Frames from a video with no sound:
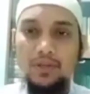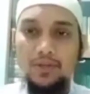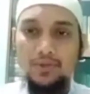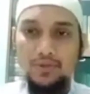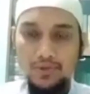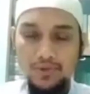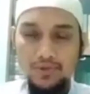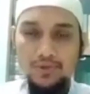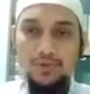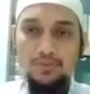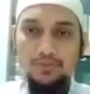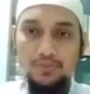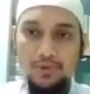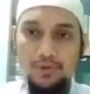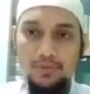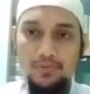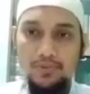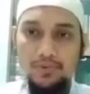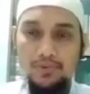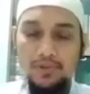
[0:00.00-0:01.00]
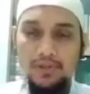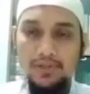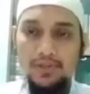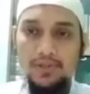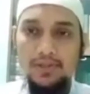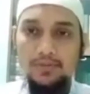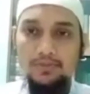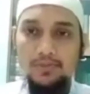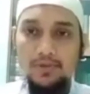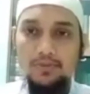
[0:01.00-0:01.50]
ষষ্ঠ পর্ব
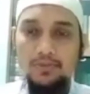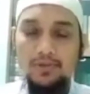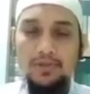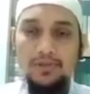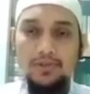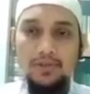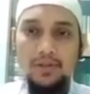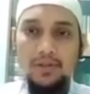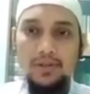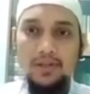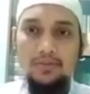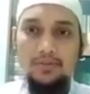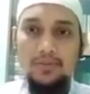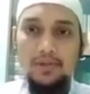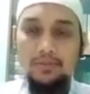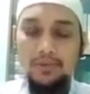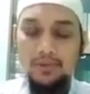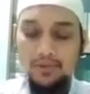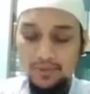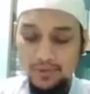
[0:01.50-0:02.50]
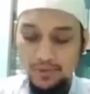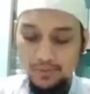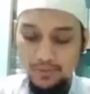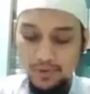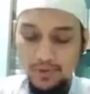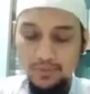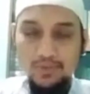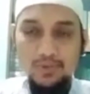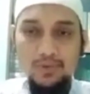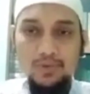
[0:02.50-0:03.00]
আজকের পর্বে ইনশাল্লাহ আমরা বিগত
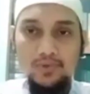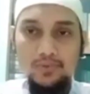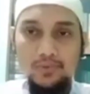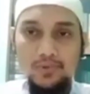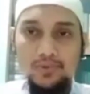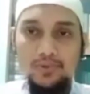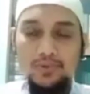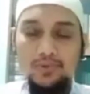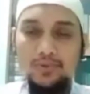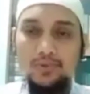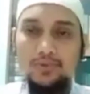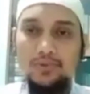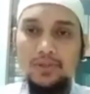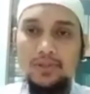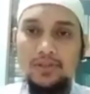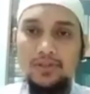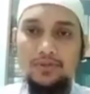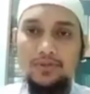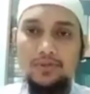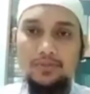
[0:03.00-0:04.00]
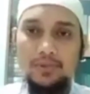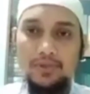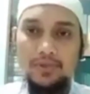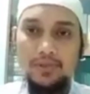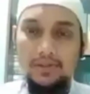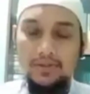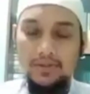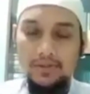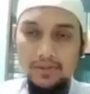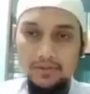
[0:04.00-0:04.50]
পর্বগুলোর মতোই নতুন একটা টপিক
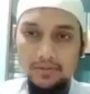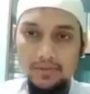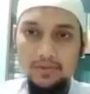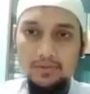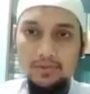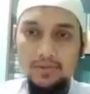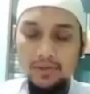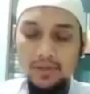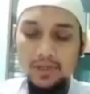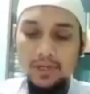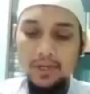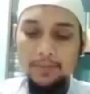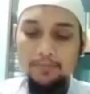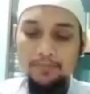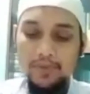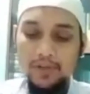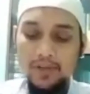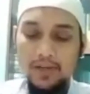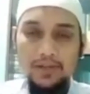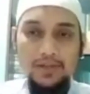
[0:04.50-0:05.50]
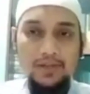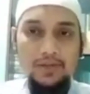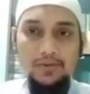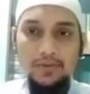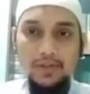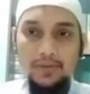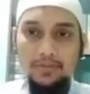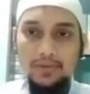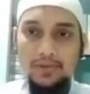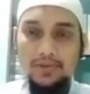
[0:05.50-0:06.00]
নিয়ে কথা বলবো আশা করি
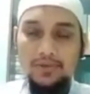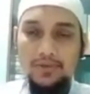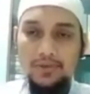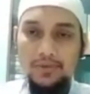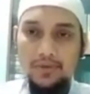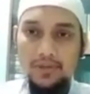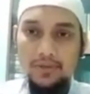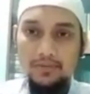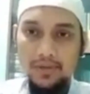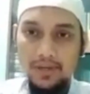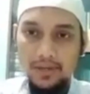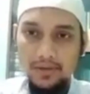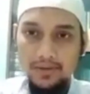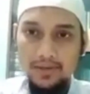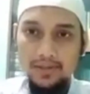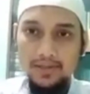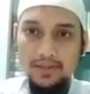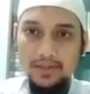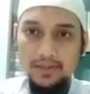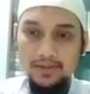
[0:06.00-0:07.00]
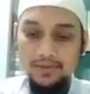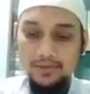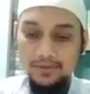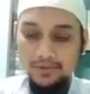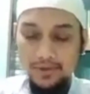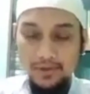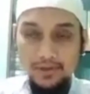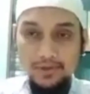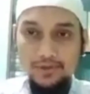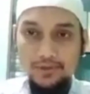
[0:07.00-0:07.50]
আপনারা সকলেই ভালো আছেন তো
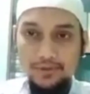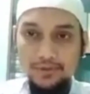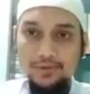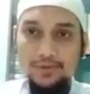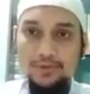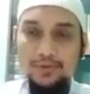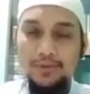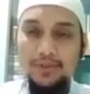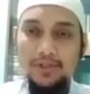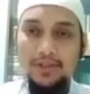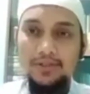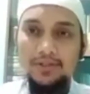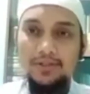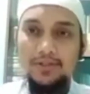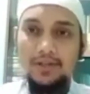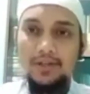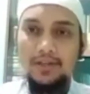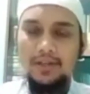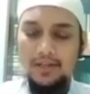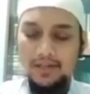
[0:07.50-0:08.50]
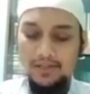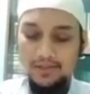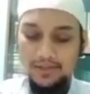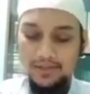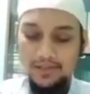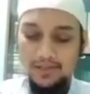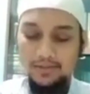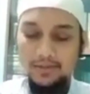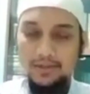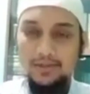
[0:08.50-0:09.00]
চলেন শুরু করি ইনশাআল্লাহ
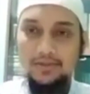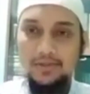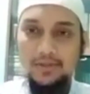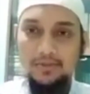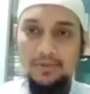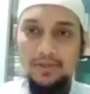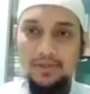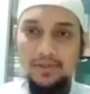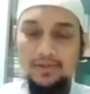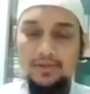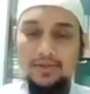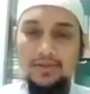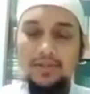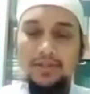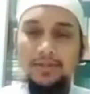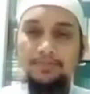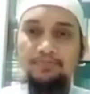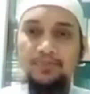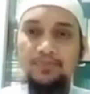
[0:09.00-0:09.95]
আজকের আমাদের টপিকটা হচ্ছে